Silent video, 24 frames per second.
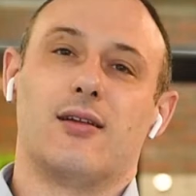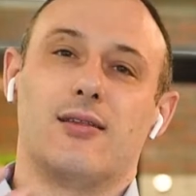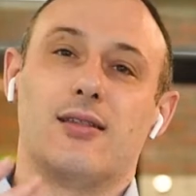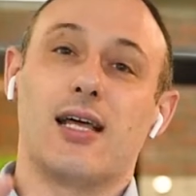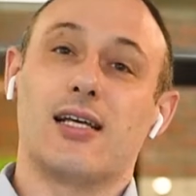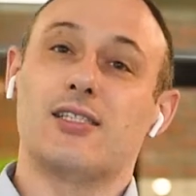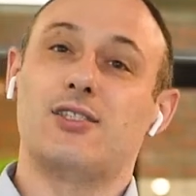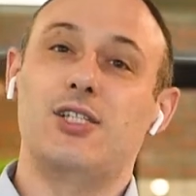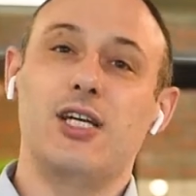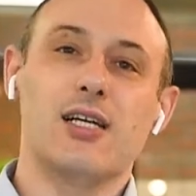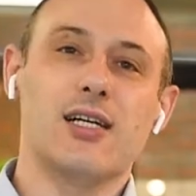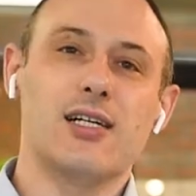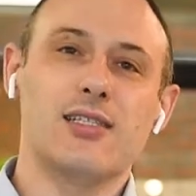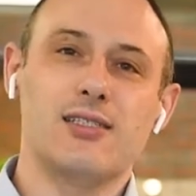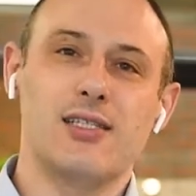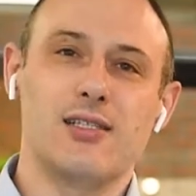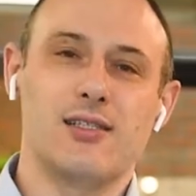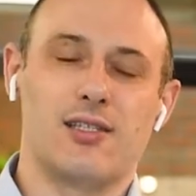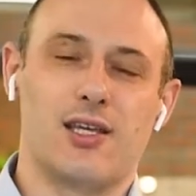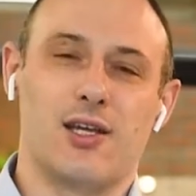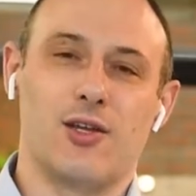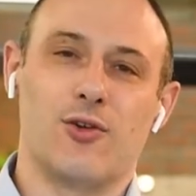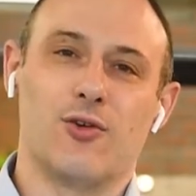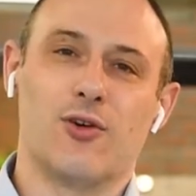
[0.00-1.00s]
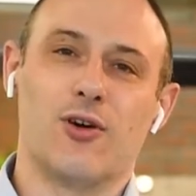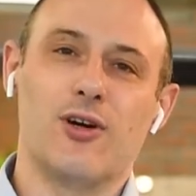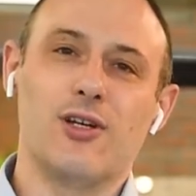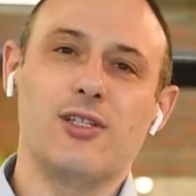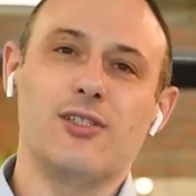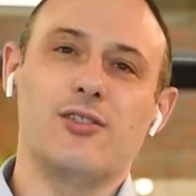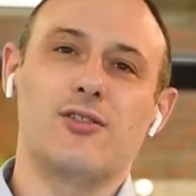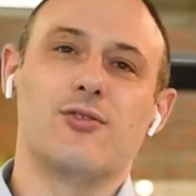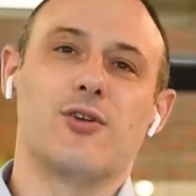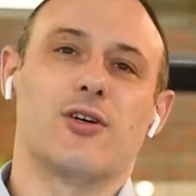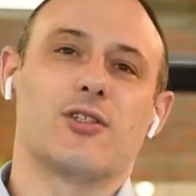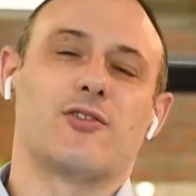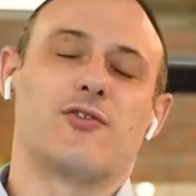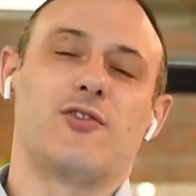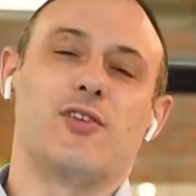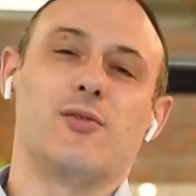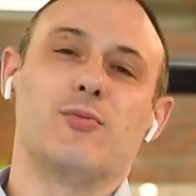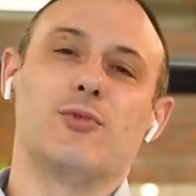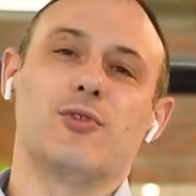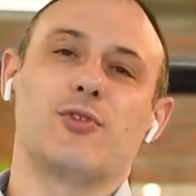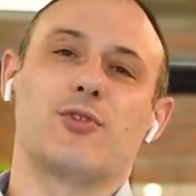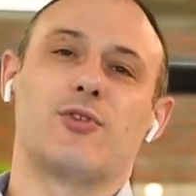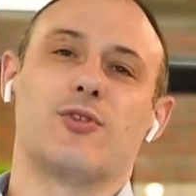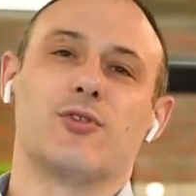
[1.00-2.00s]
Nas dicas anteriores, nós
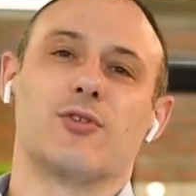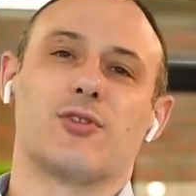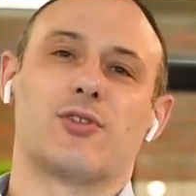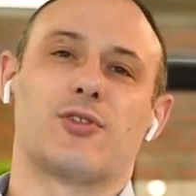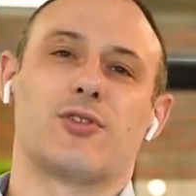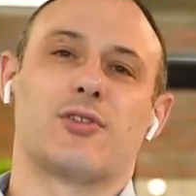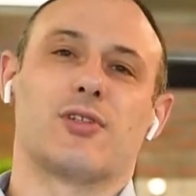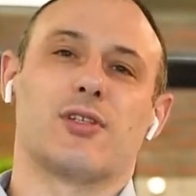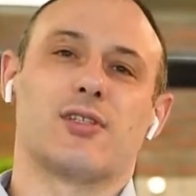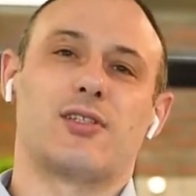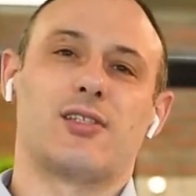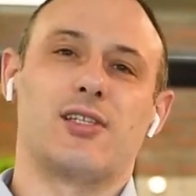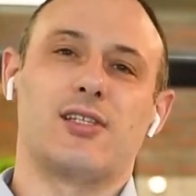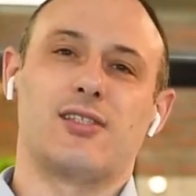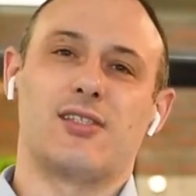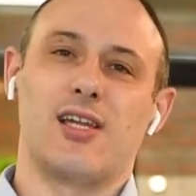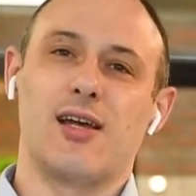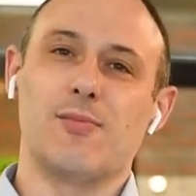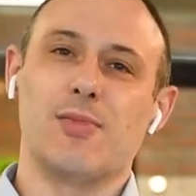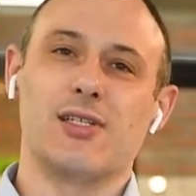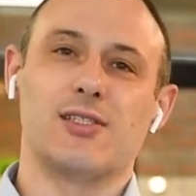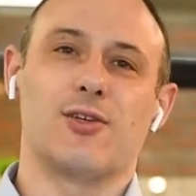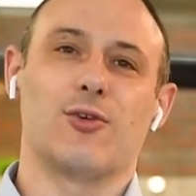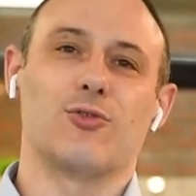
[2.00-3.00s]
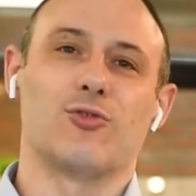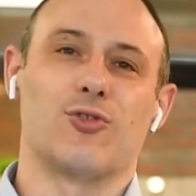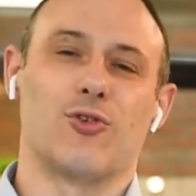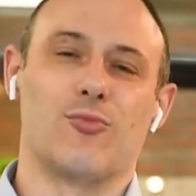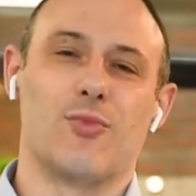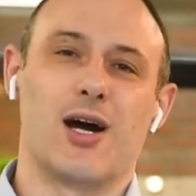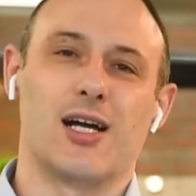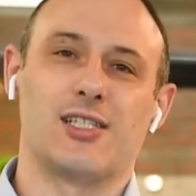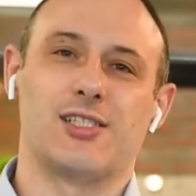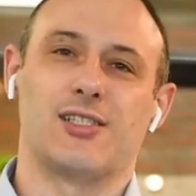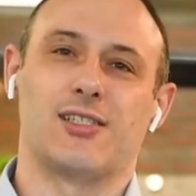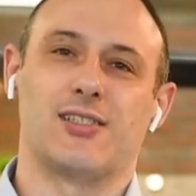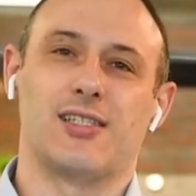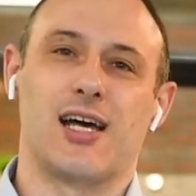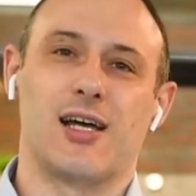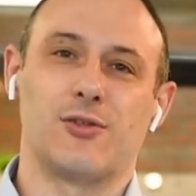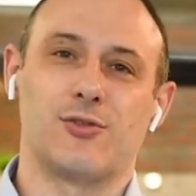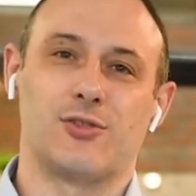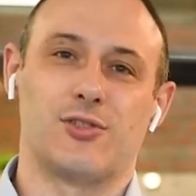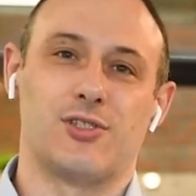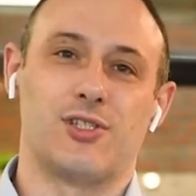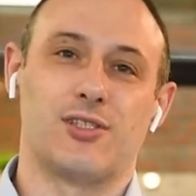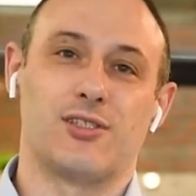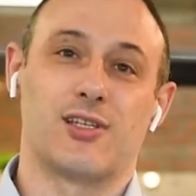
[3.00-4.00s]
vimos que os sistemas
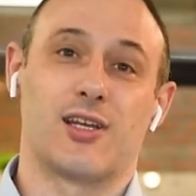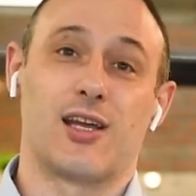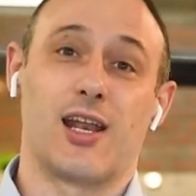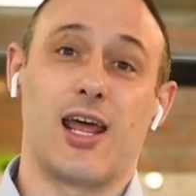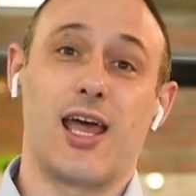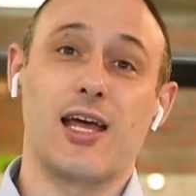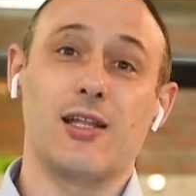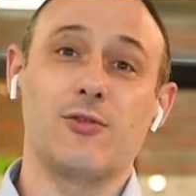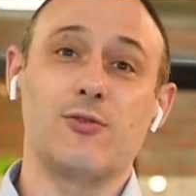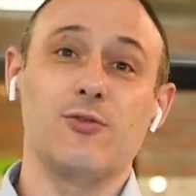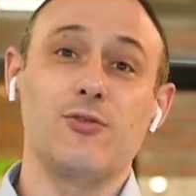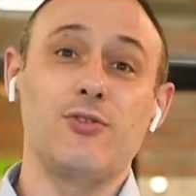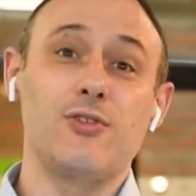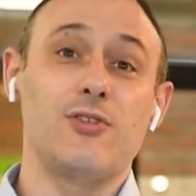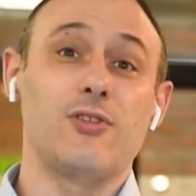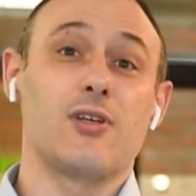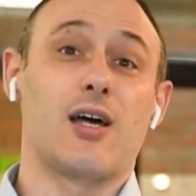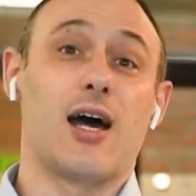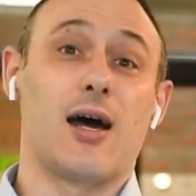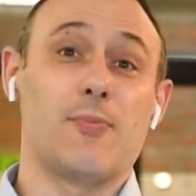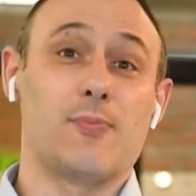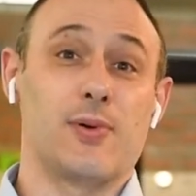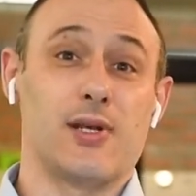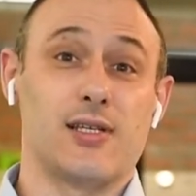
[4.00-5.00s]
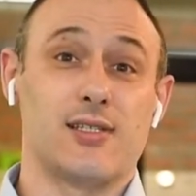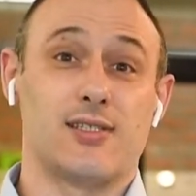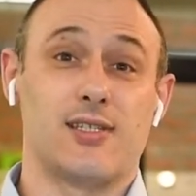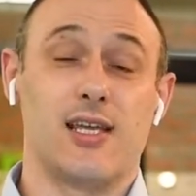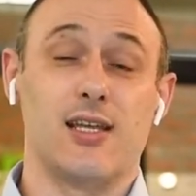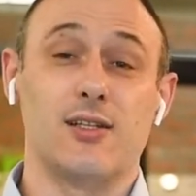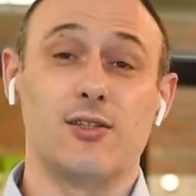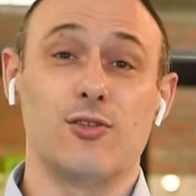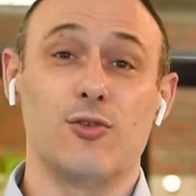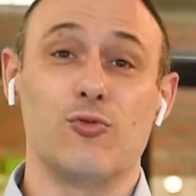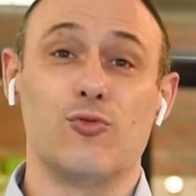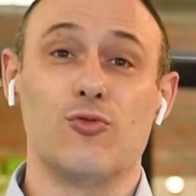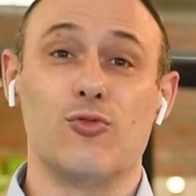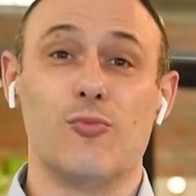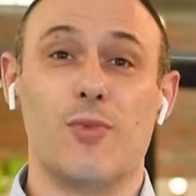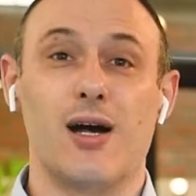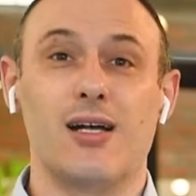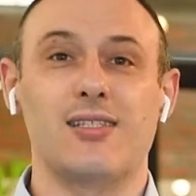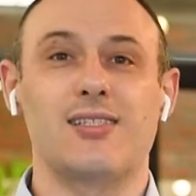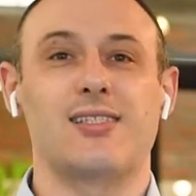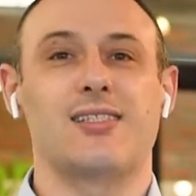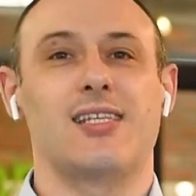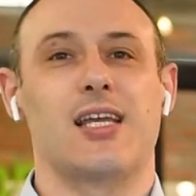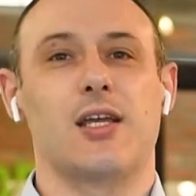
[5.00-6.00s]
automatizados discretos apresentam
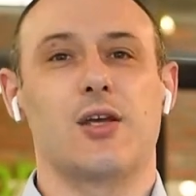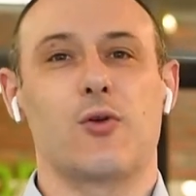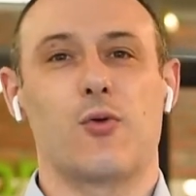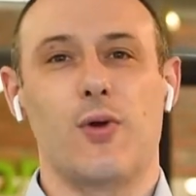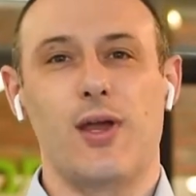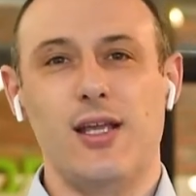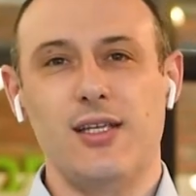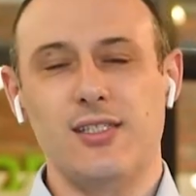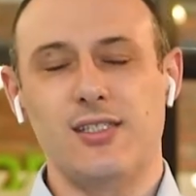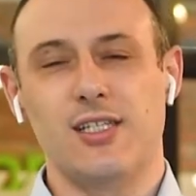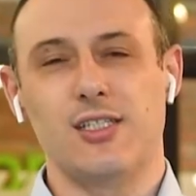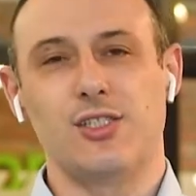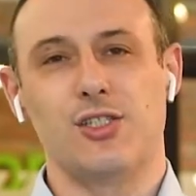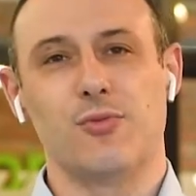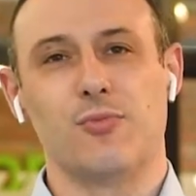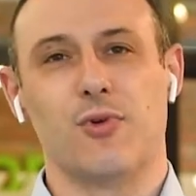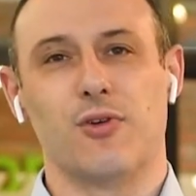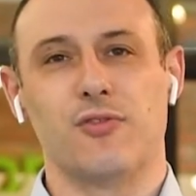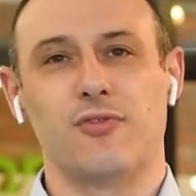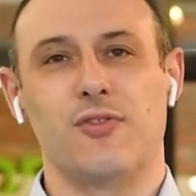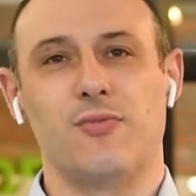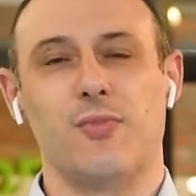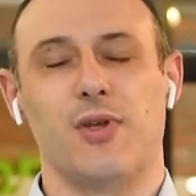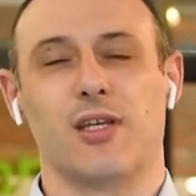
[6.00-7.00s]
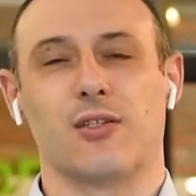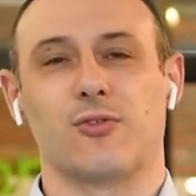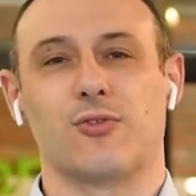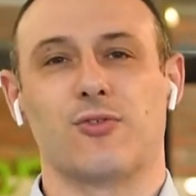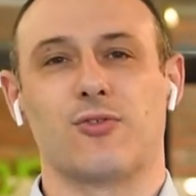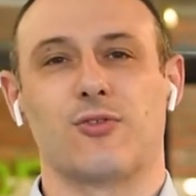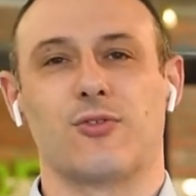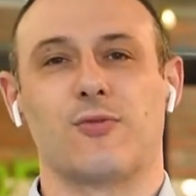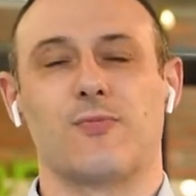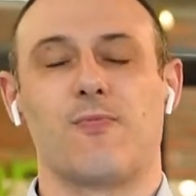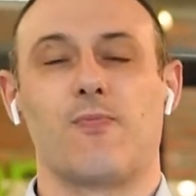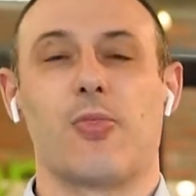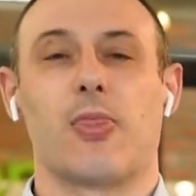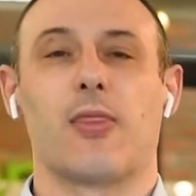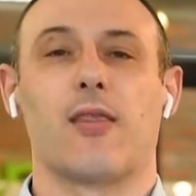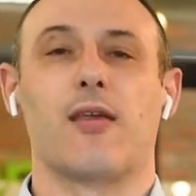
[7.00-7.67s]
uma sequência de movimentos.